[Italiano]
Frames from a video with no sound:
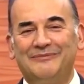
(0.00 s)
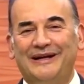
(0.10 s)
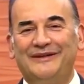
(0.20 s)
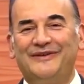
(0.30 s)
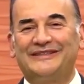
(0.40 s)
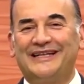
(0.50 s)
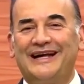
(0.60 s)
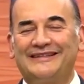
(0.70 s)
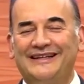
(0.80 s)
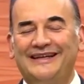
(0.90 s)
per
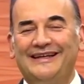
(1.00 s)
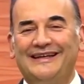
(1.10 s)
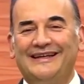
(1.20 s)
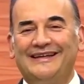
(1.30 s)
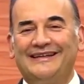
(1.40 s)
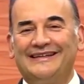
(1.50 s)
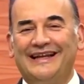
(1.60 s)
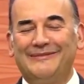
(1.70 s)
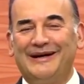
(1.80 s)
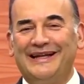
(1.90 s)
manifestarsi
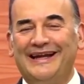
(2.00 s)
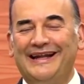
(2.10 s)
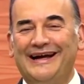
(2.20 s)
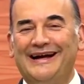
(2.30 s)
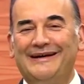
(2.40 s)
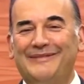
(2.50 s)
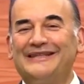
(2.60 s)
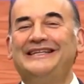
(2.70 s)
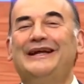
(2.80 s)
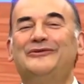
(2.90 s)
nel
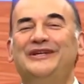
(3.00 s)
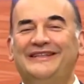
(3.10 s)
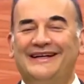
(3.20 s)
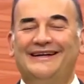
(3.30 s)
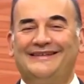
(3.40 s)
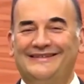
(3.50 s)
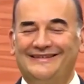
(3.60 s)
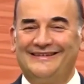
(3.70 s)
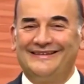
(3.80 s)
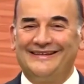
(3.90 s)
modo più
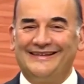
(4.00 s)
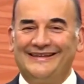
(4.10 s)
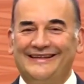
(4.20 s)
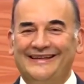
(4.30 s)
inaudito